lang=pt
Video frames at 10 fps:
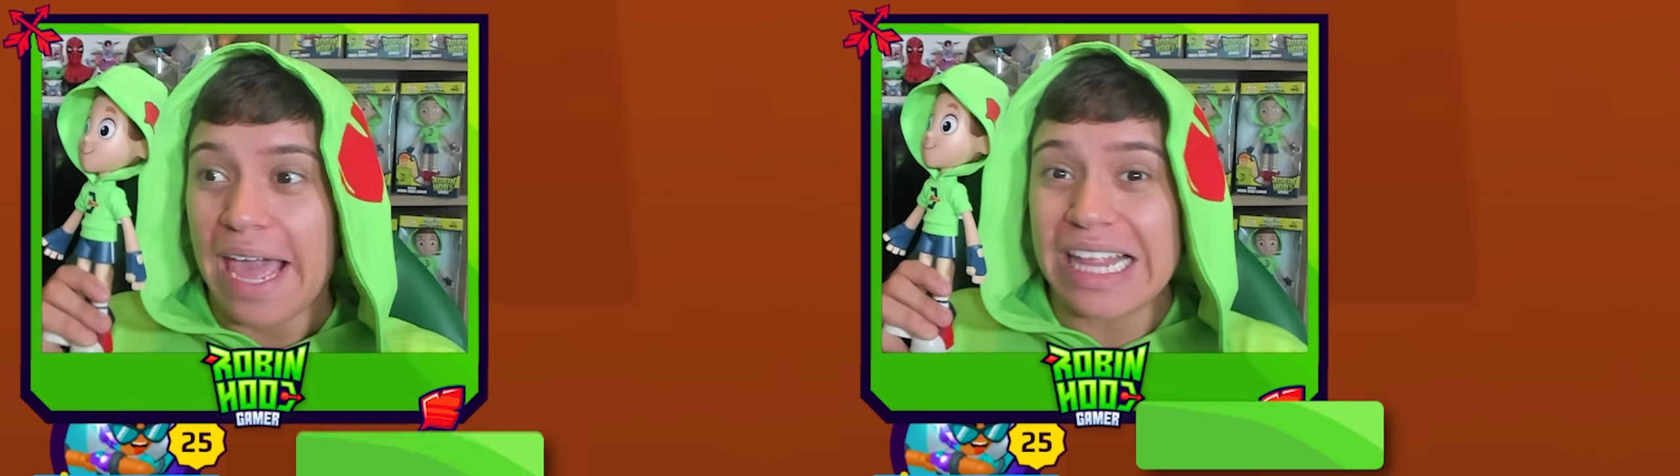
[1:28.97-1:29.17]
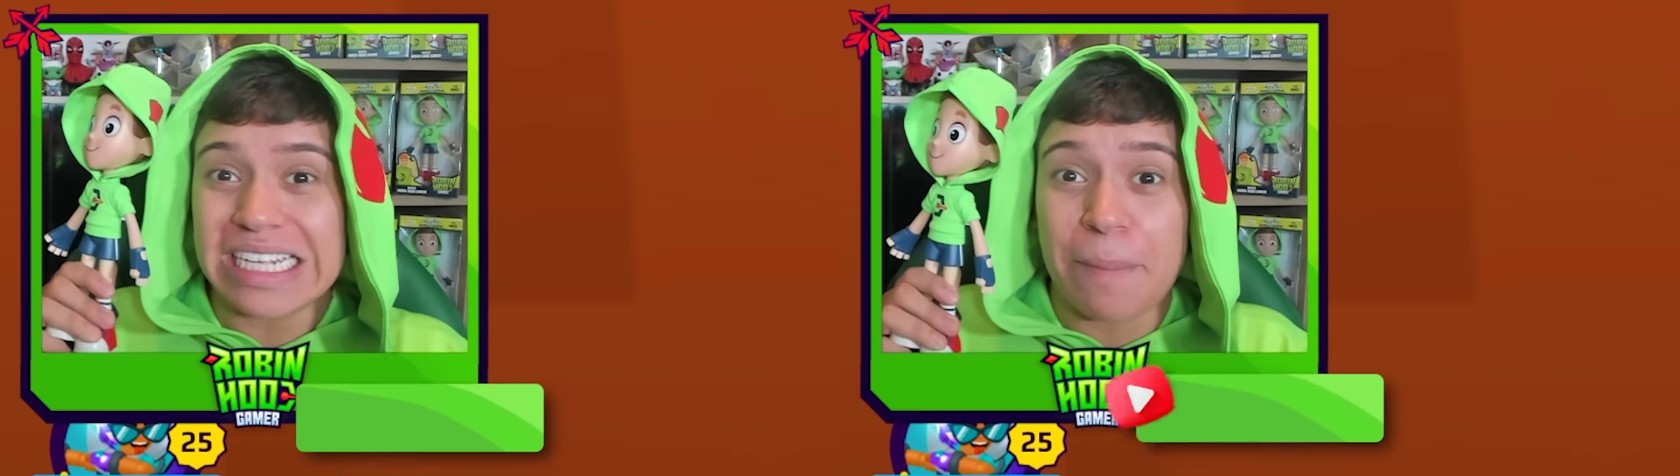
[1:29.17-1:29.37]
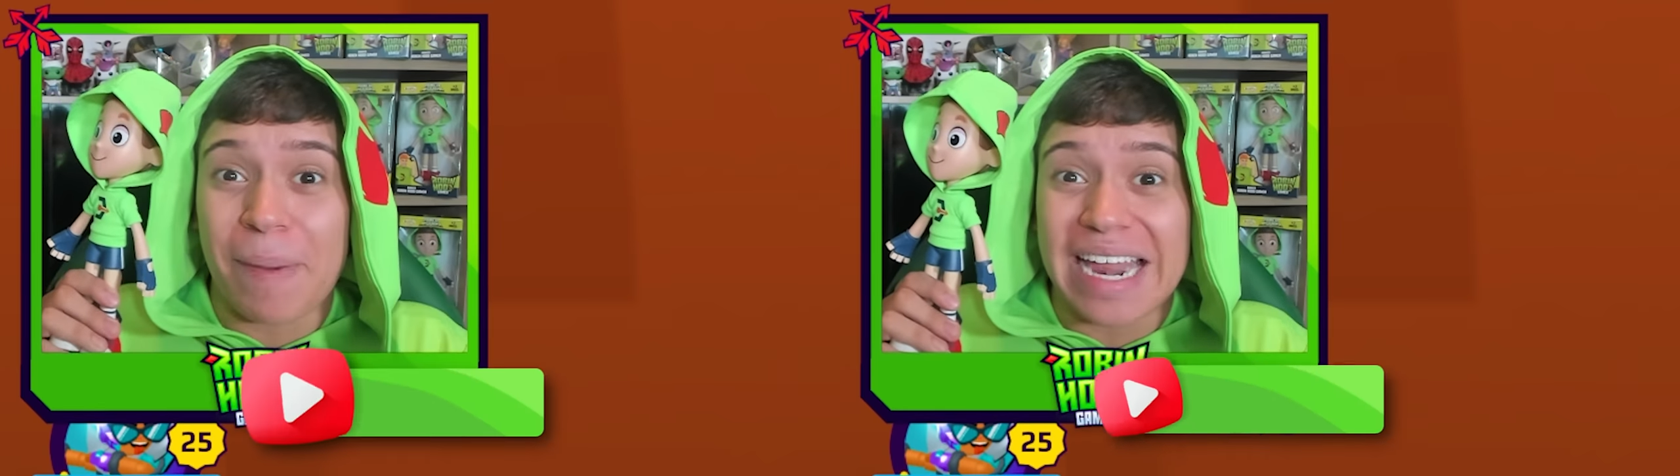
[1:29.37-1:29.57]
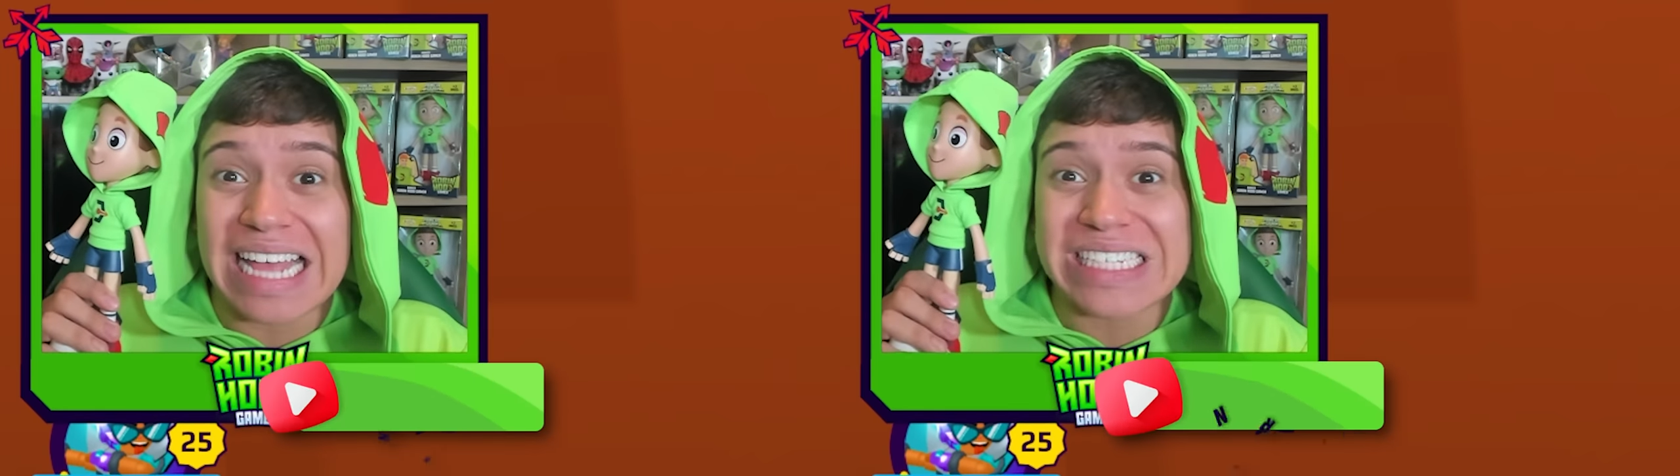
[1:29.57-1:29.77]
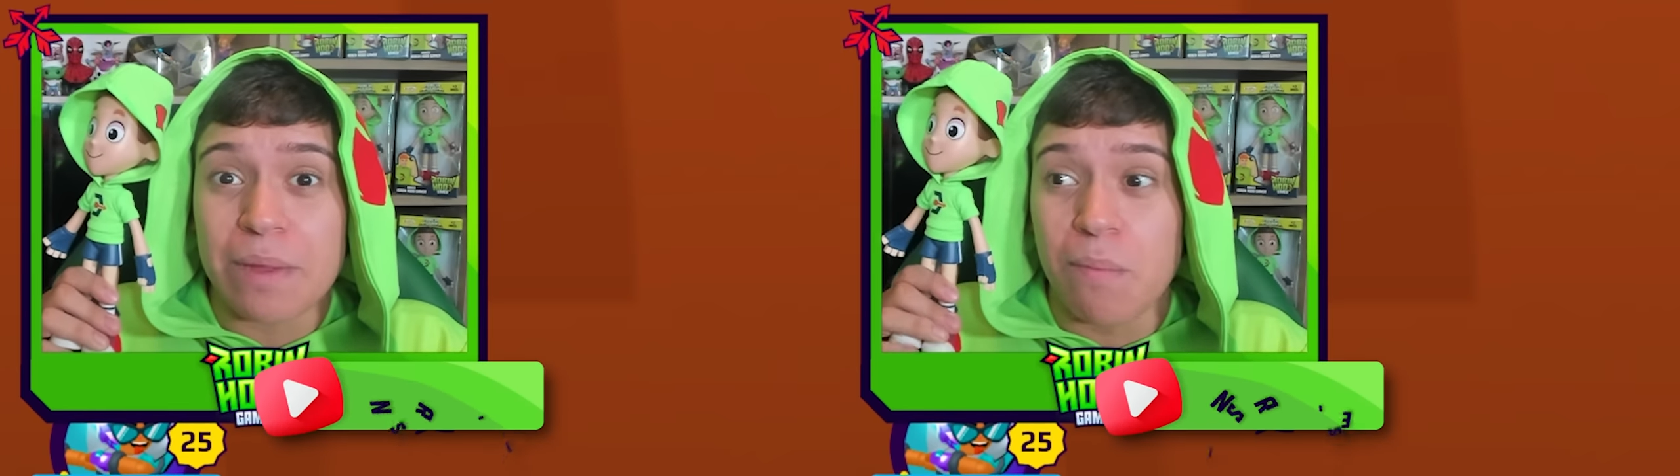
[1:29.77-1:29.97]
Ele se
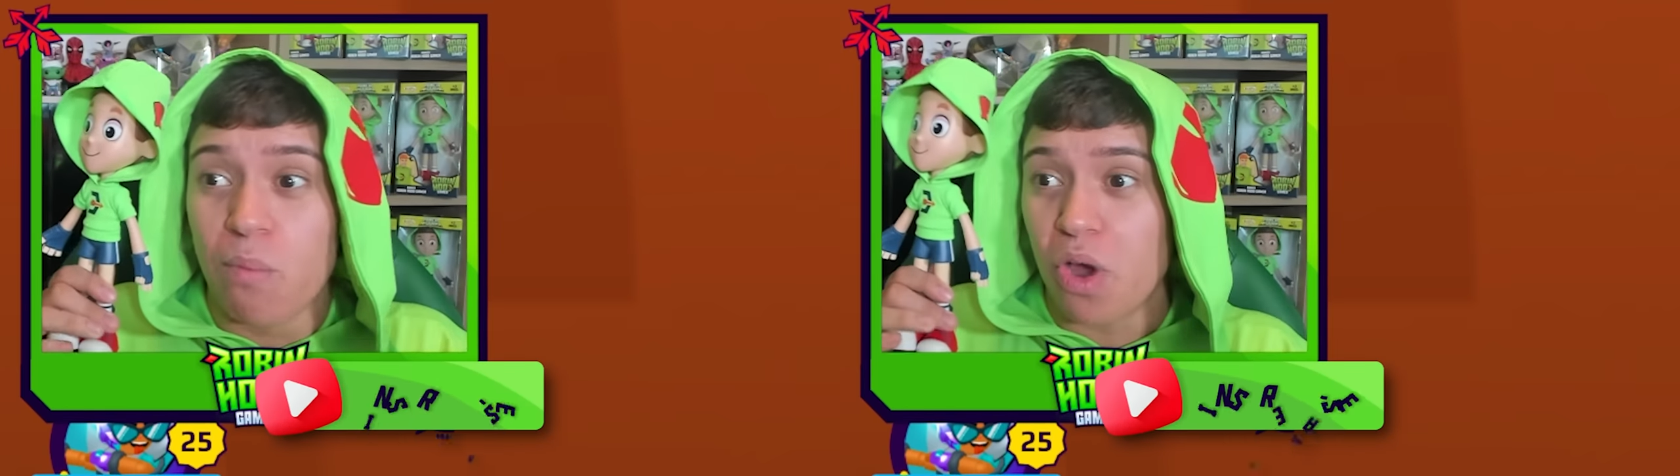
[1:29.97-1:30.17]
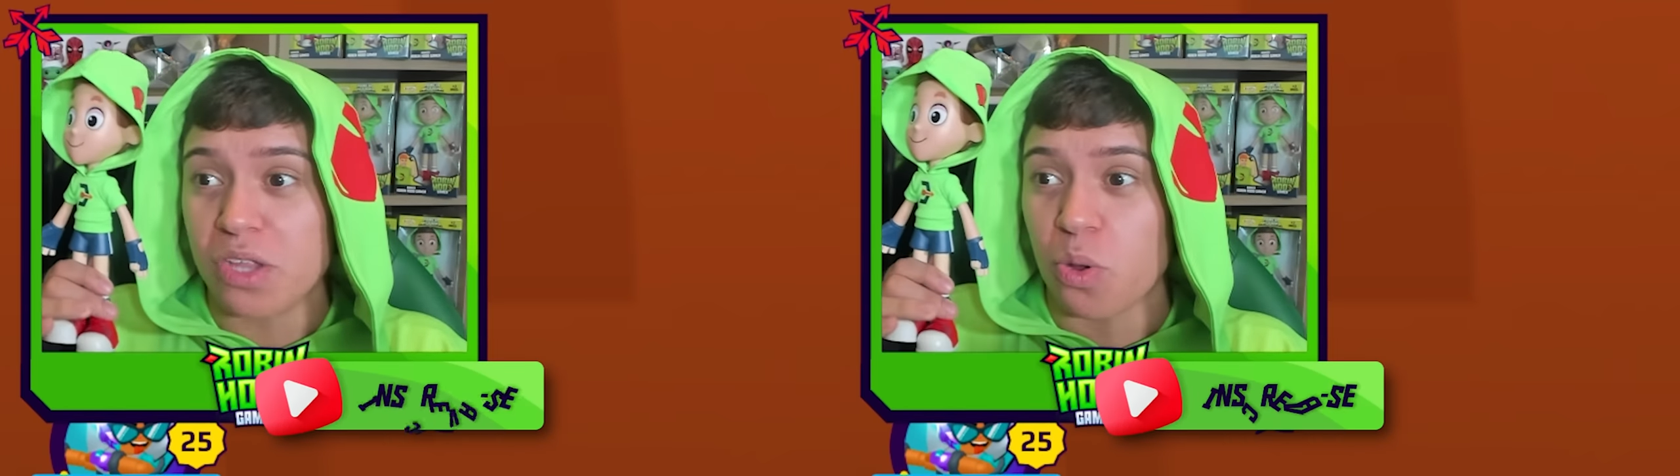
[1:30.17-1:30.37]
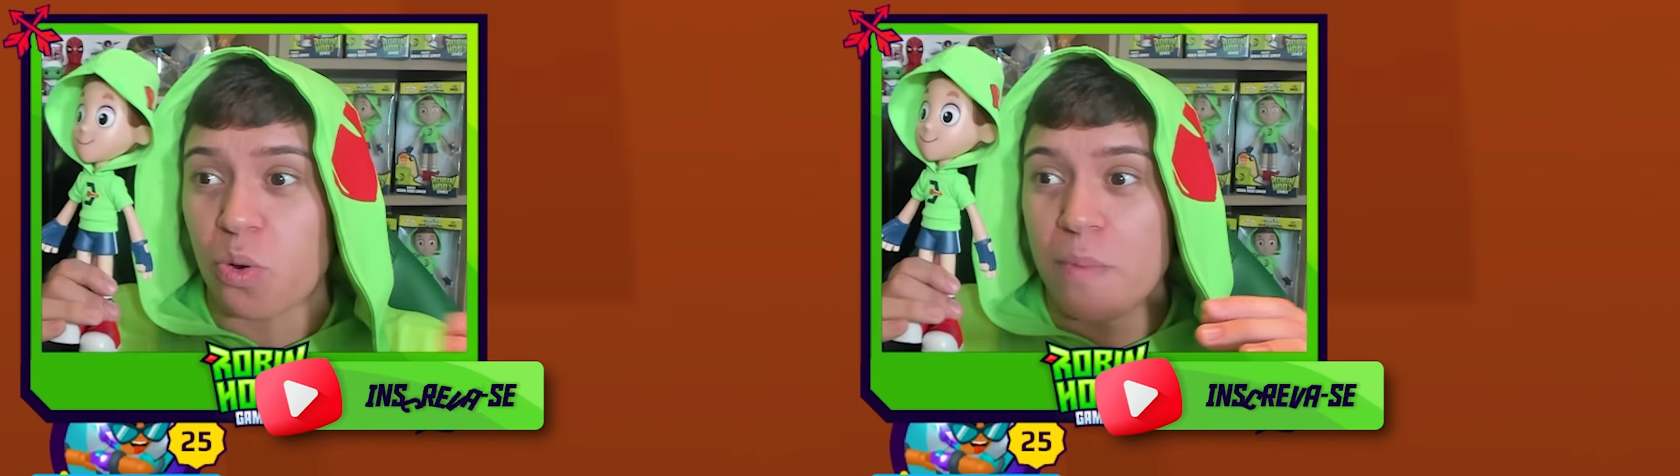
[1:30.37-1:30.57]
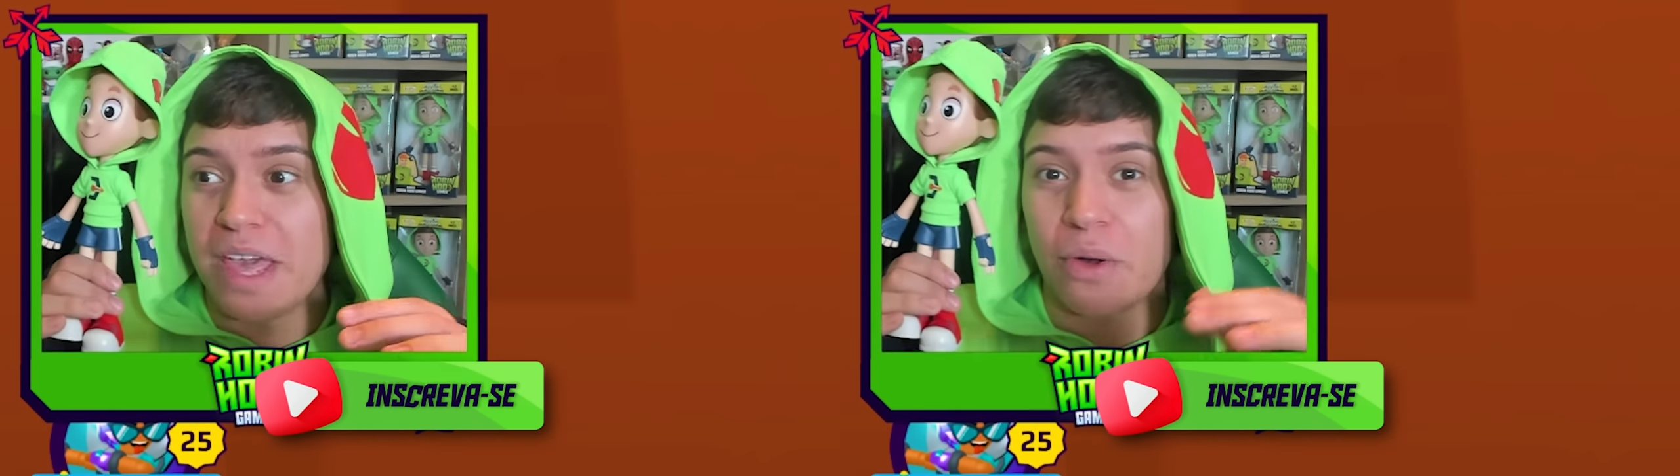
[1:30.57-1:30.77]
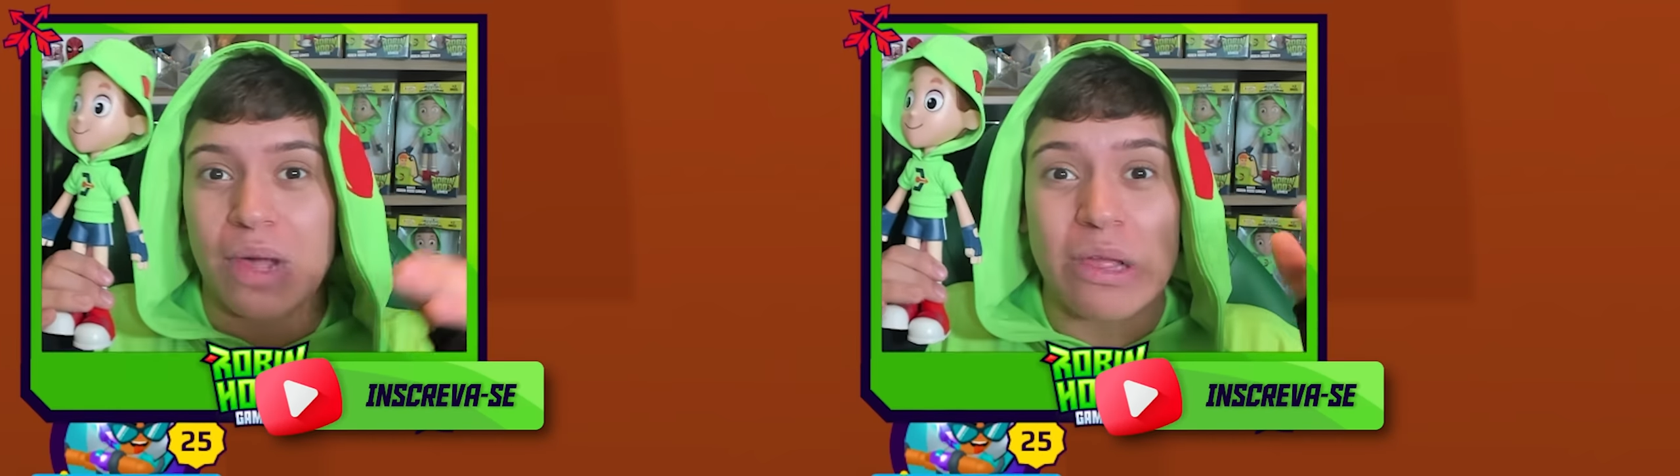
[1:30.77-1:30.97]
parece muito comigo,